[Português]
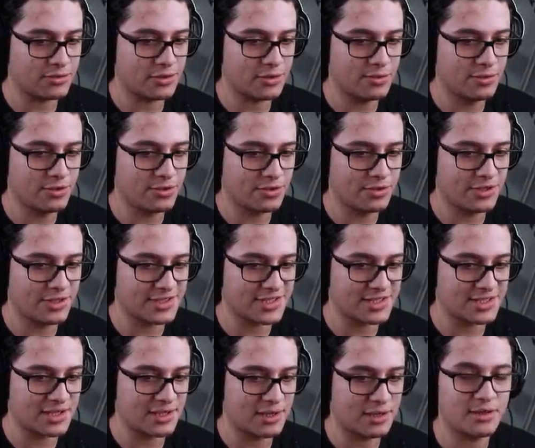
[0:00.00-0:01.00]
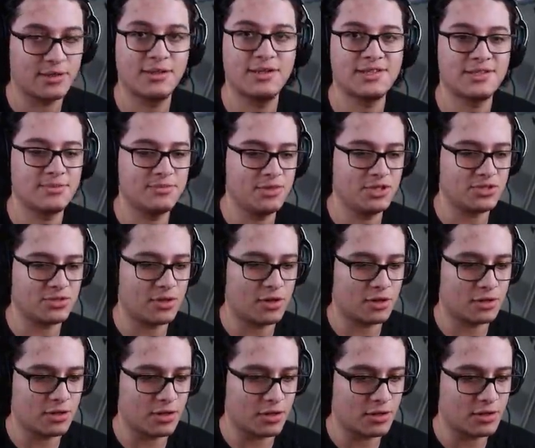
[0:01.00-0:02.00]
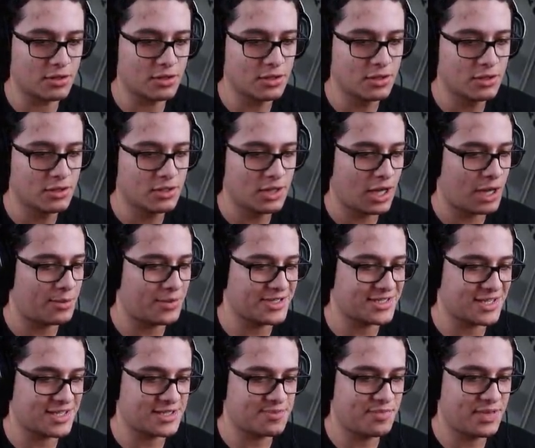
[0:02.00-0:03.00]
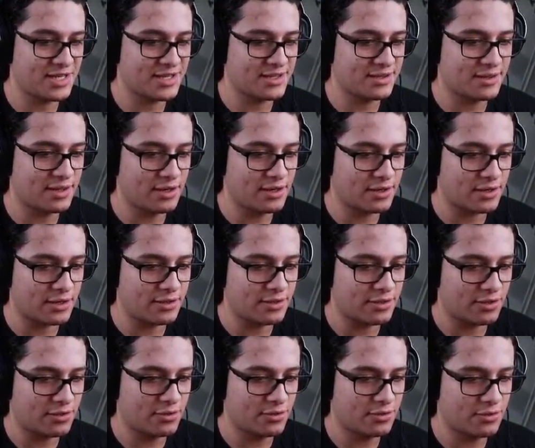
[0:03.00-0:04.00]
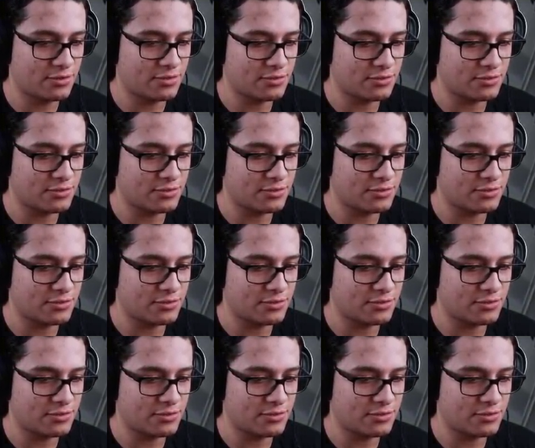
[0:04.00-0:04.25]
não. É muito ruim testar essa, esse bicho. Ó, aqui, ó. Ah, mas Gasbag tanca, então